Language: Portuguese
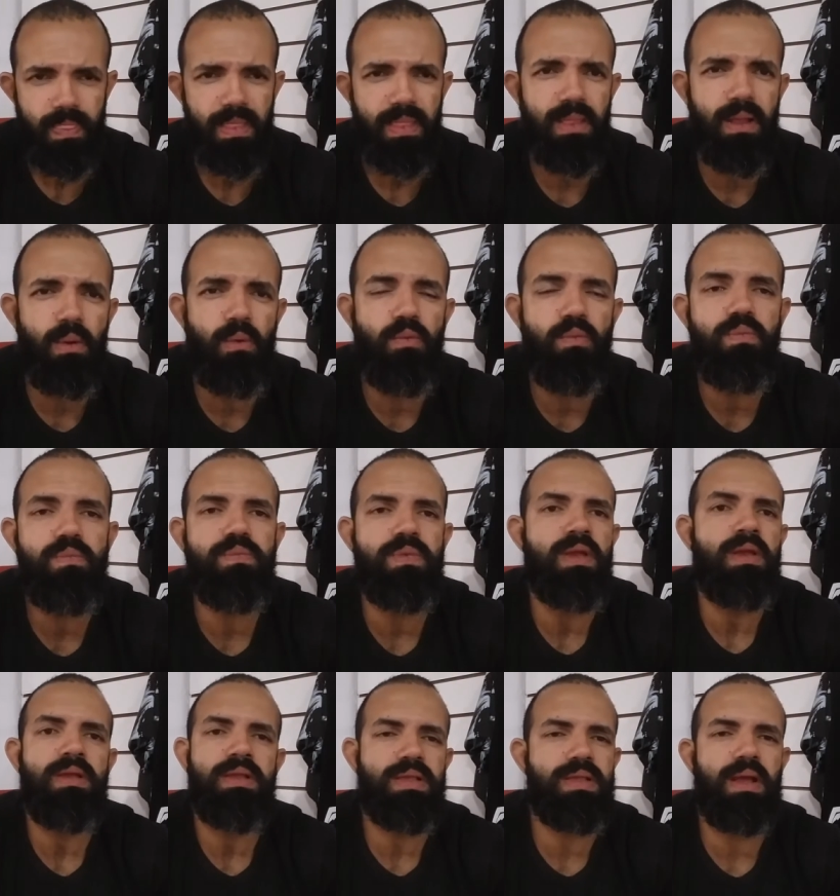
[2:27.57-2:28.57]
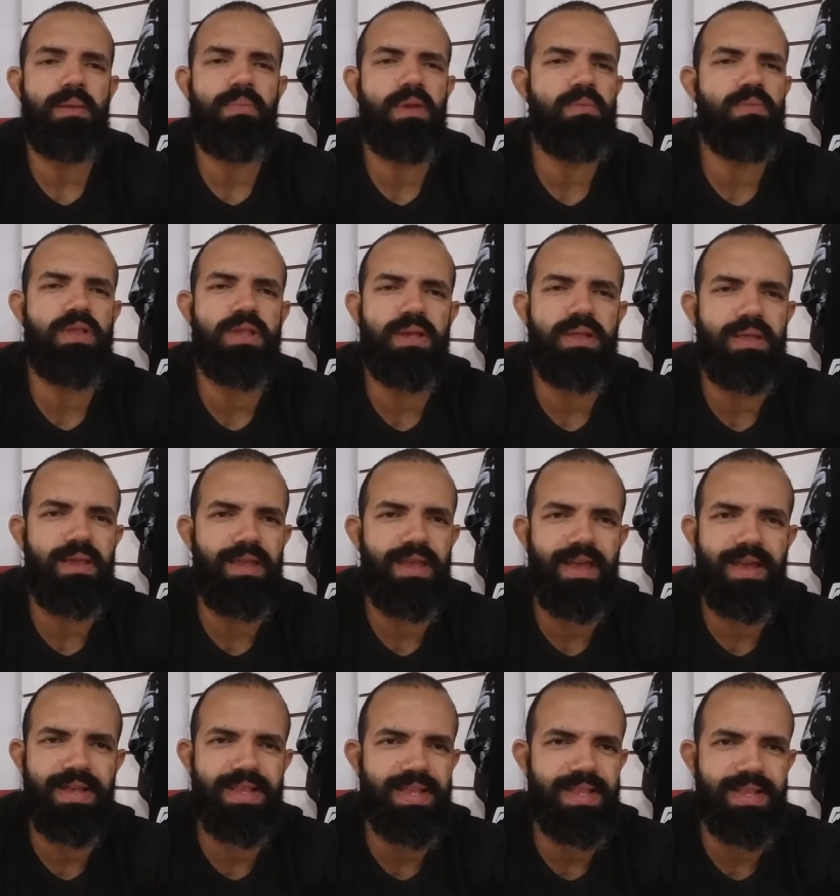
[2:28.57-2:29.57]
Não sabemos que
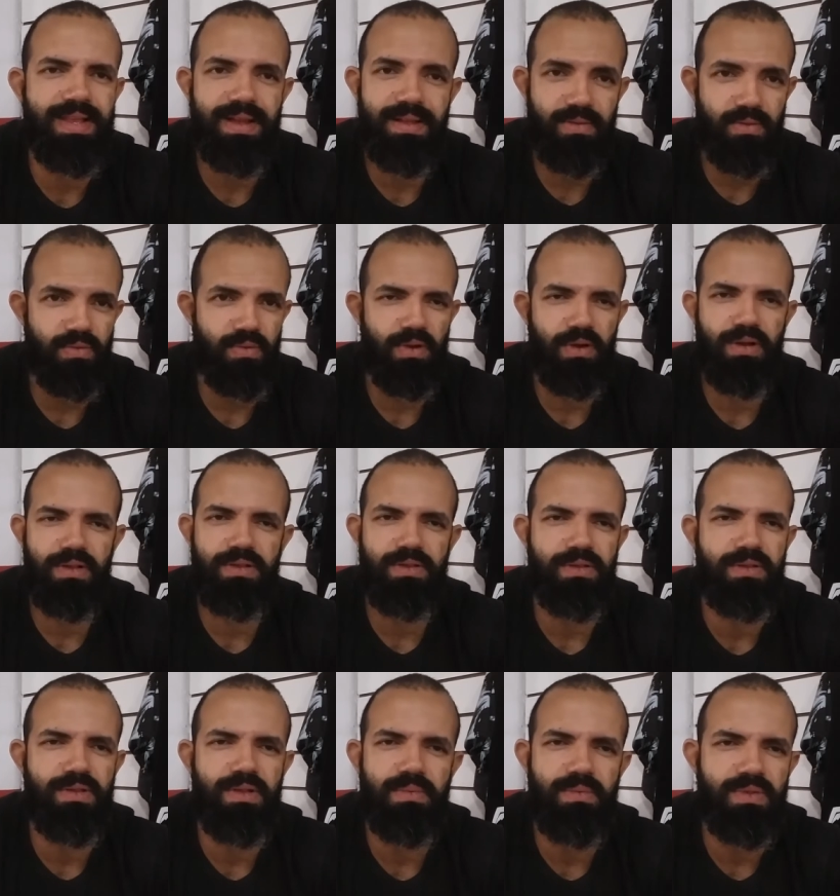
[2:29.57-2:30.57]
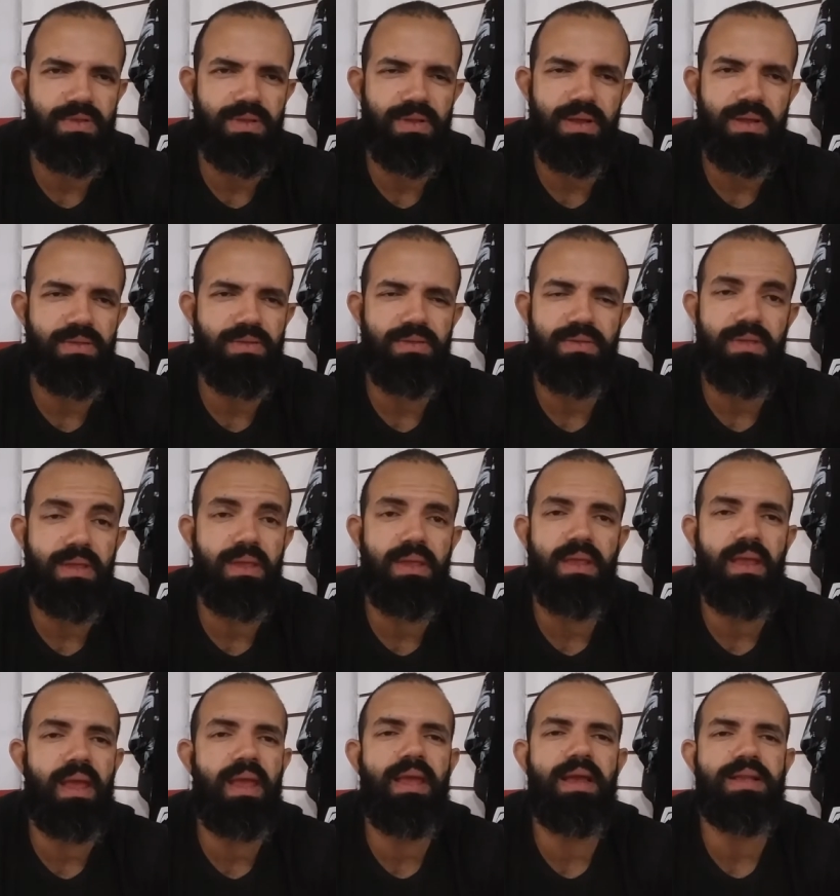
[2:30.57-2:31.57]
ninguém é santo, nós não somos santos,
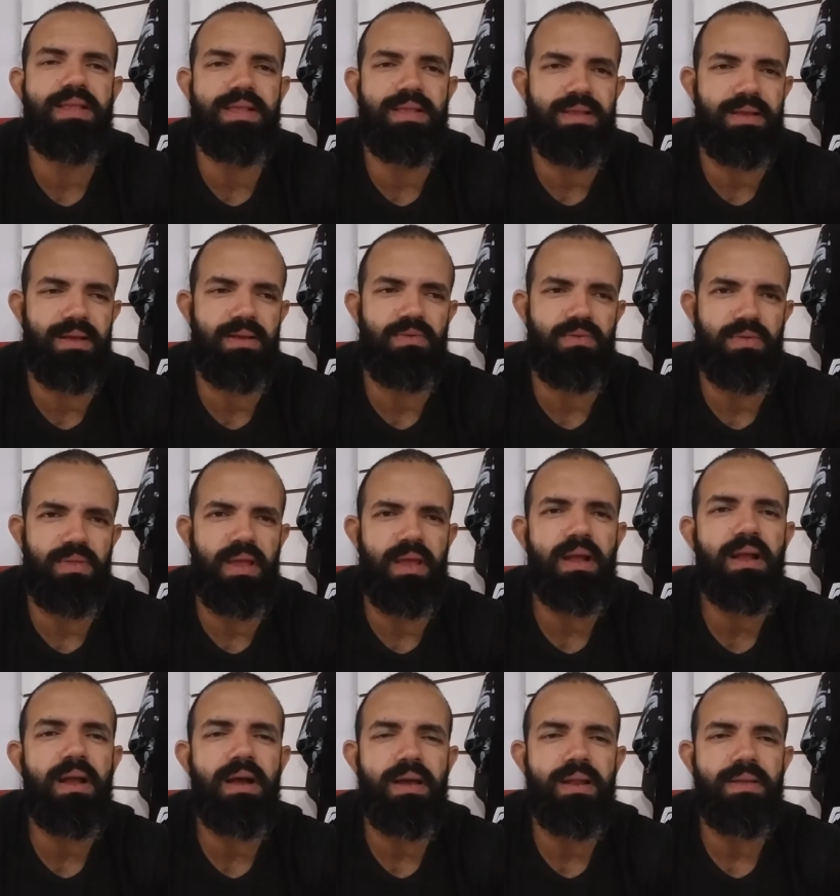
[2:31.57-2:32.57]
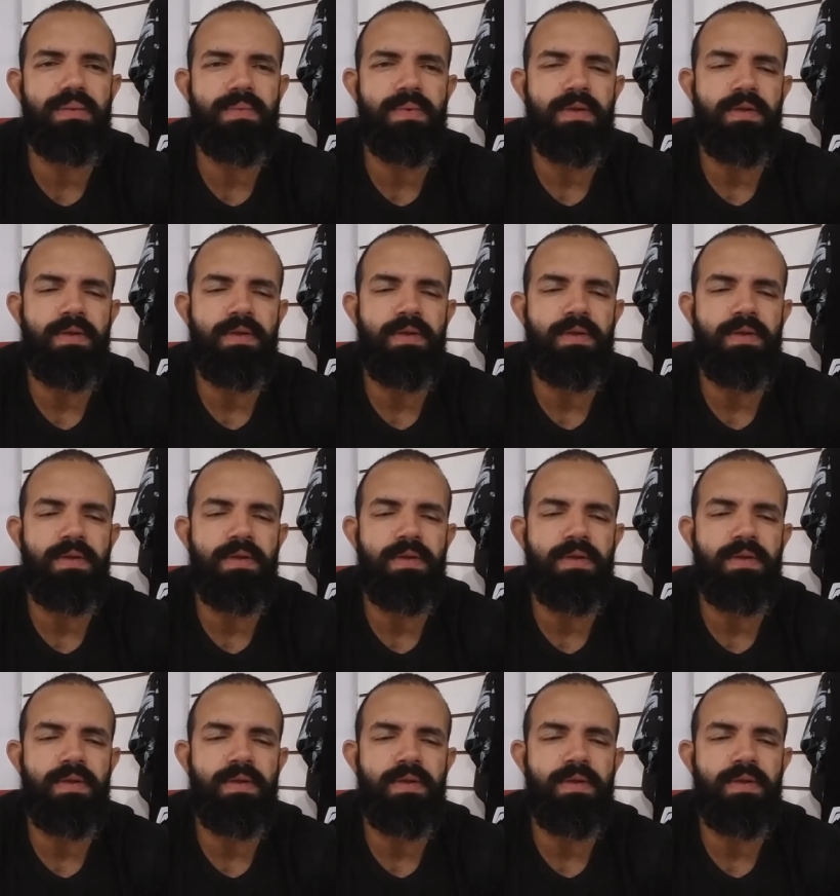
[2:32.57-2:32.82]
ninguém é santo, né, cara?